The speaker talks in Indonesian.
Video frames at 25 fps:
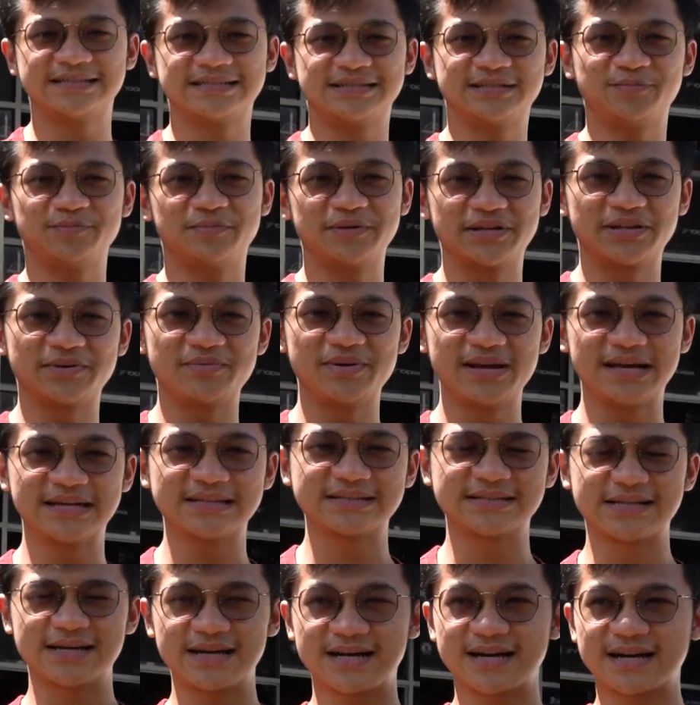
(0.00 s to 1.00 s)
seperti
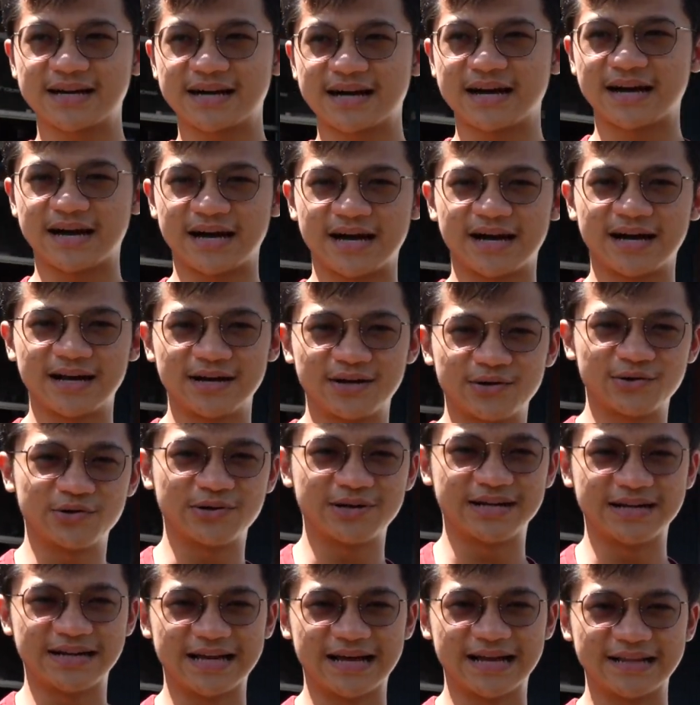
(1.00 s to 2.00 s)
biasa
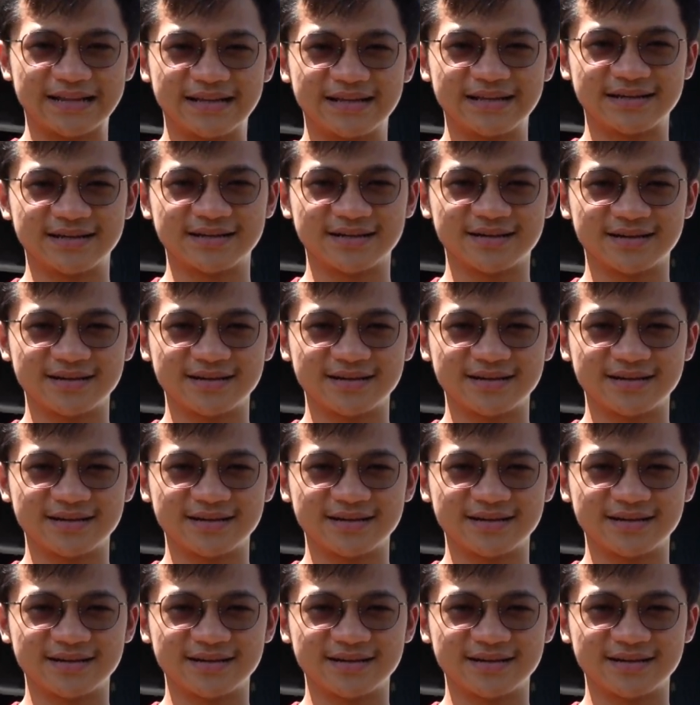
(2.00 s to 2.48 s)
kalau udah datang